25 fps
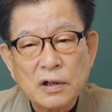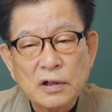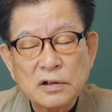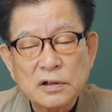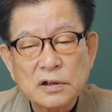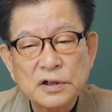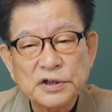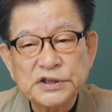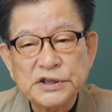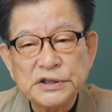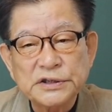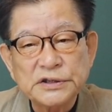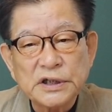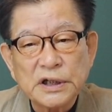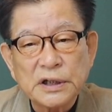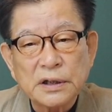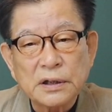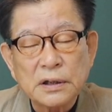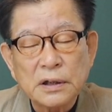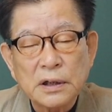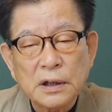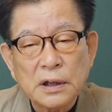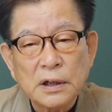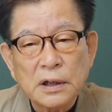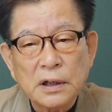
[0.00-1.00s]
그것이 이제
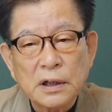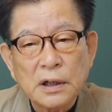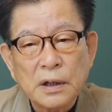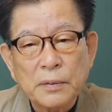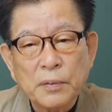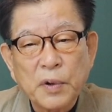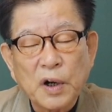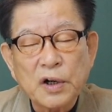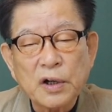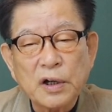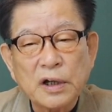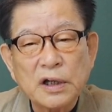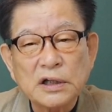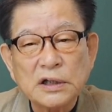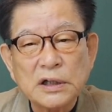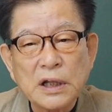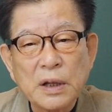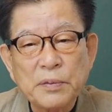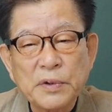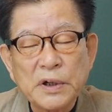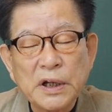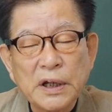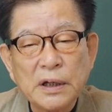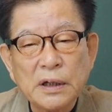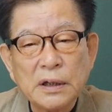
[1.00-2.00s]
버렸기
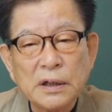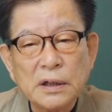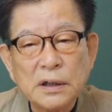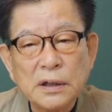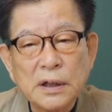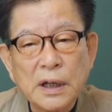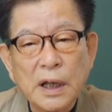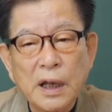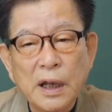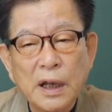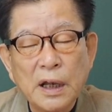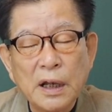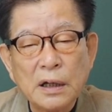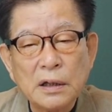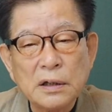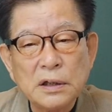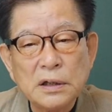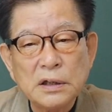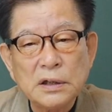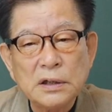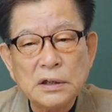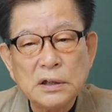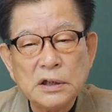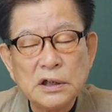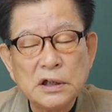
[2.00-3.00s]
때문에 얘
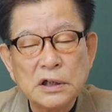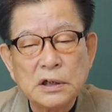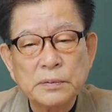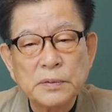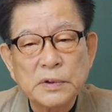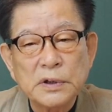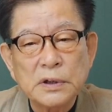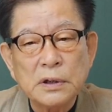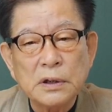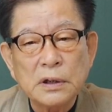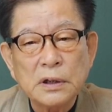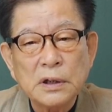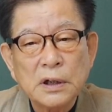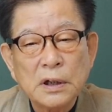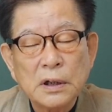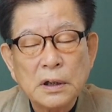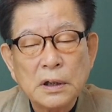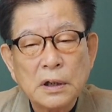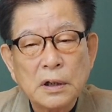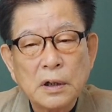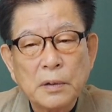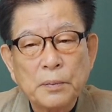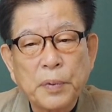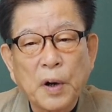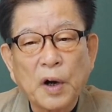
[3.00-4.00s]
이 이름을
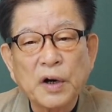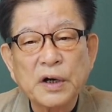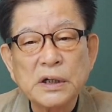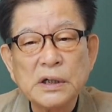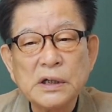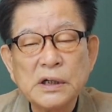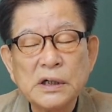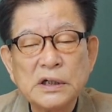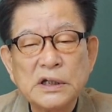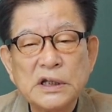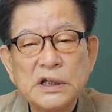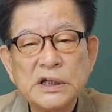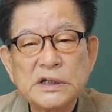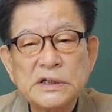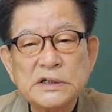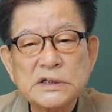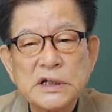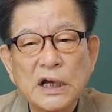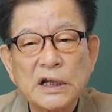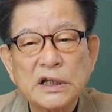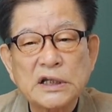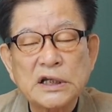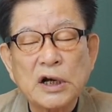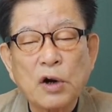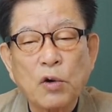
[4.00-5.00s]
버릴
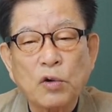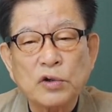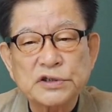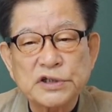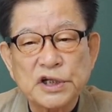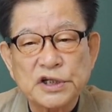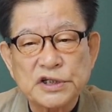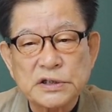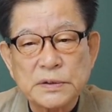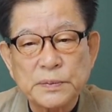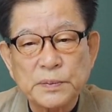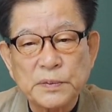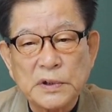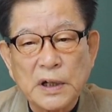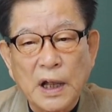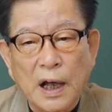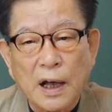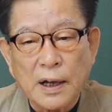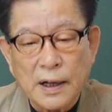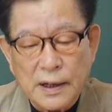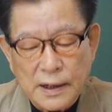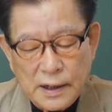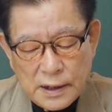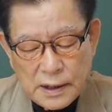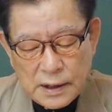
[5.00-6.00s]
기자 기라고
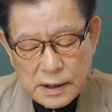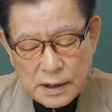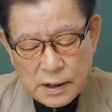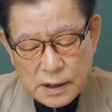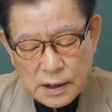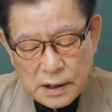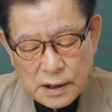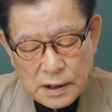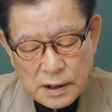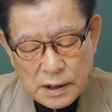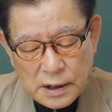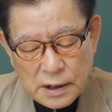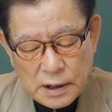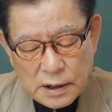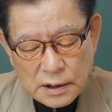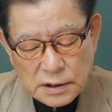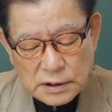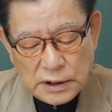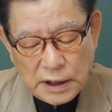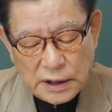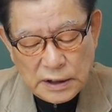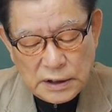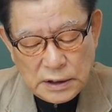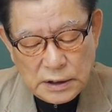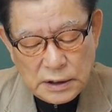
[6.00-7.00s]
썼습니다.
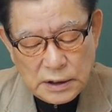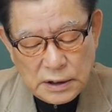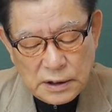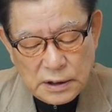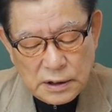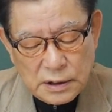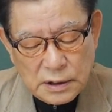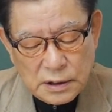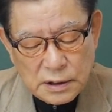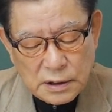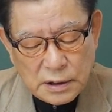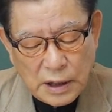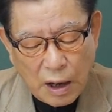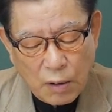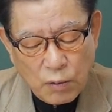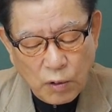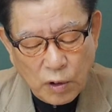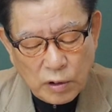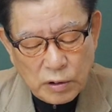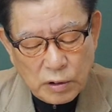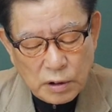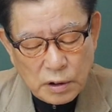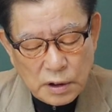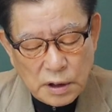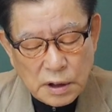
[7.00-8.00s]
근데 이
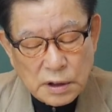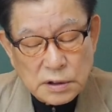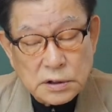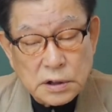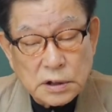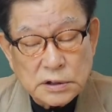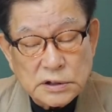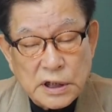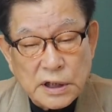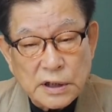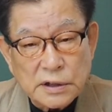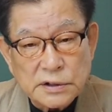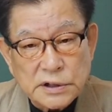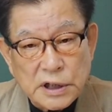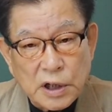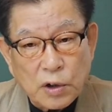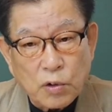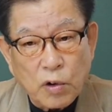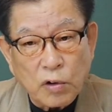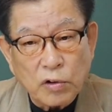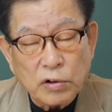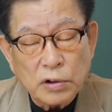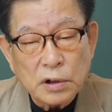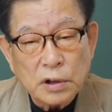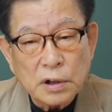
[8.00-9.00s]
강원
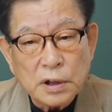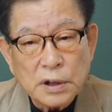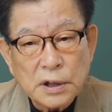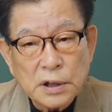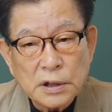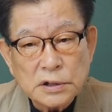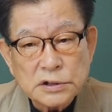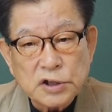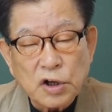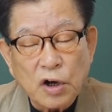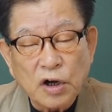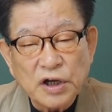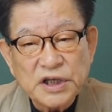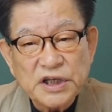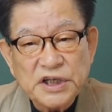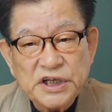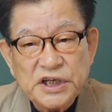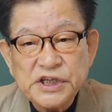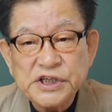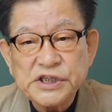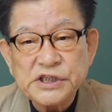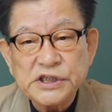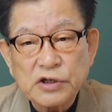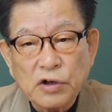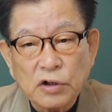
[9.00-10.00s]
제국은 성이
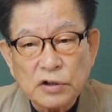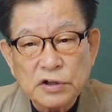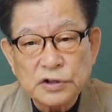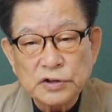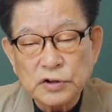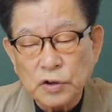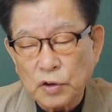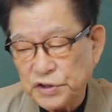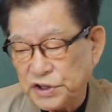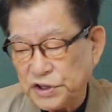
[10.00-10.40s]
희씨거든요.